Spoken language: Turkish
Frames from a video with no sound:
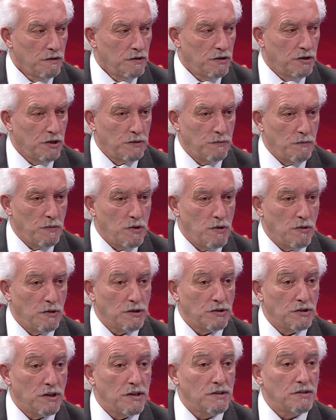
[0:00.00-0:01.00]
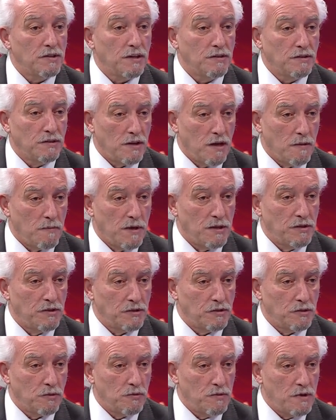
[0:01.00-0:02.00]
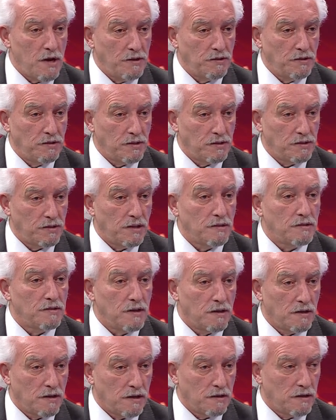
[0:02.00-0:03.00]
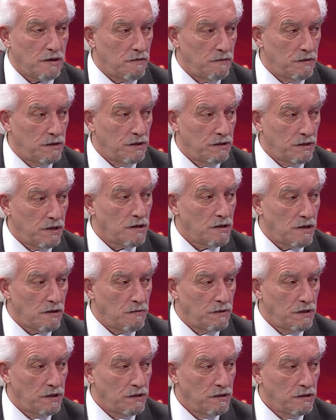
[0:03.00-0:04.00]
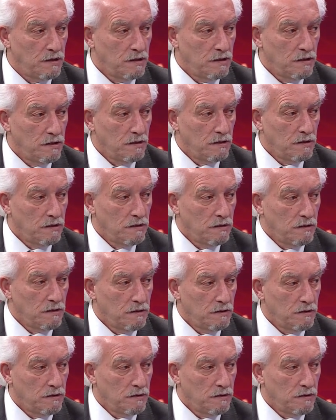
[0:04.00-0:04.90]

40 milyona şeyi sattılar. Manchester United'a sattılar Kagawa'yı. Kagawa'yı. Shinji Kagawa.